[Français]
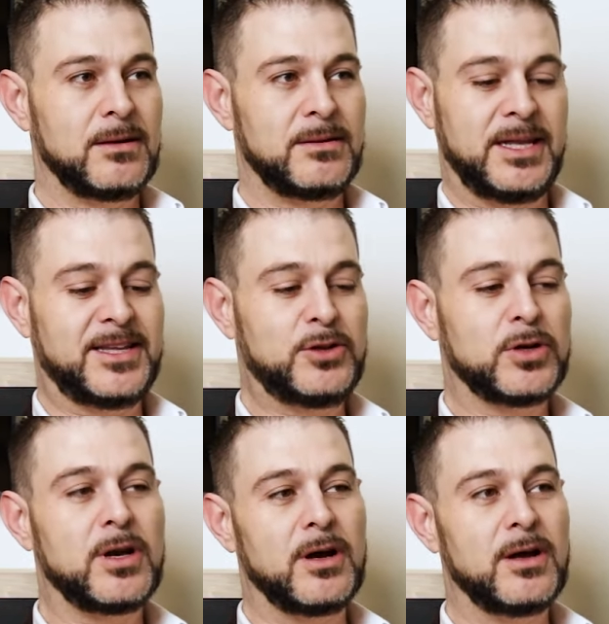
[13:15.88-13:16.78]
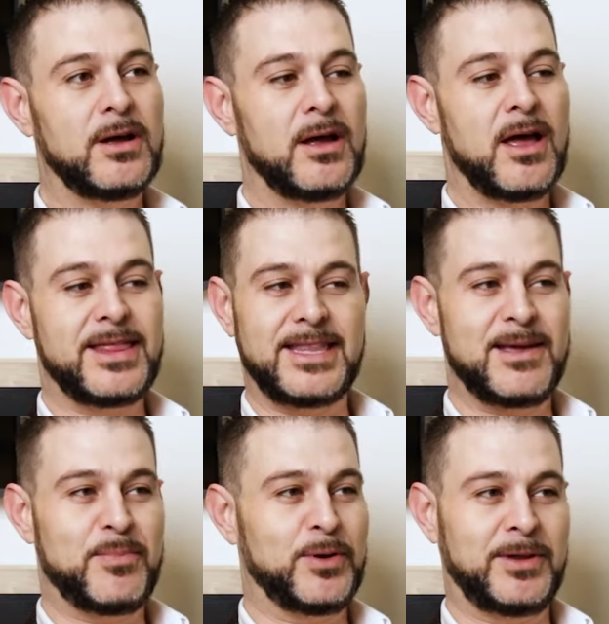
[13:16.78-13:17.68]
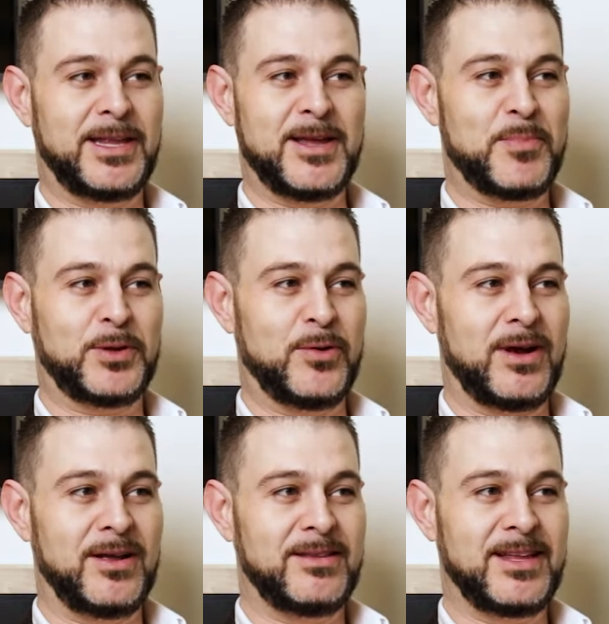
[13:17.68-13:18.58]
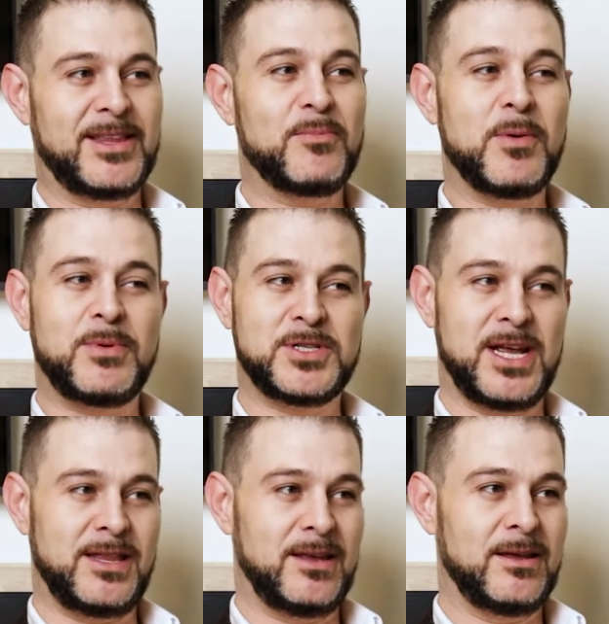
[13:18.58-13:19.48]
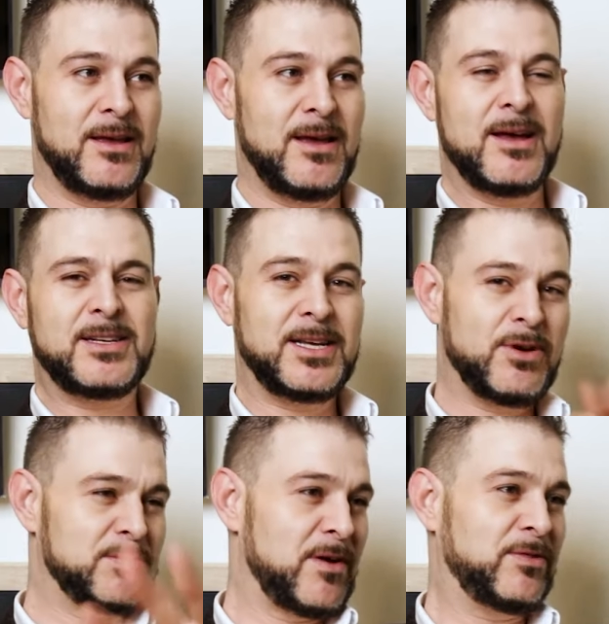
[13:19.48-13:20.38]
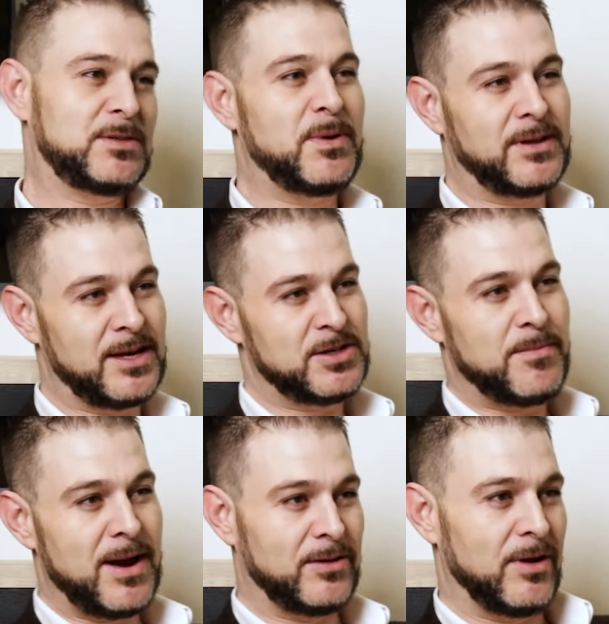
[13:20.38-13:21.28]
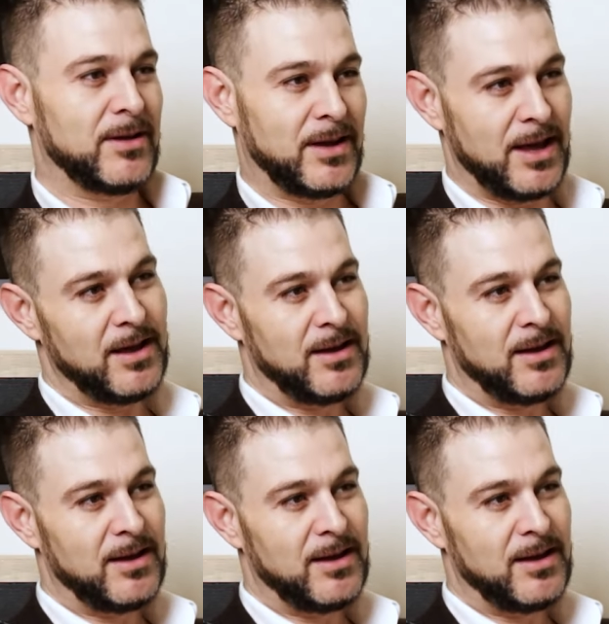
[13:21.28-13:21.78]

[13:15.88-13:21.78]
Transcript: tu étais toute là. T'étais pas, pas toi, là. T'étais un peu plus gêné. Tu sais quoi, je m'en fous du podcast, je te parle à toi, OK?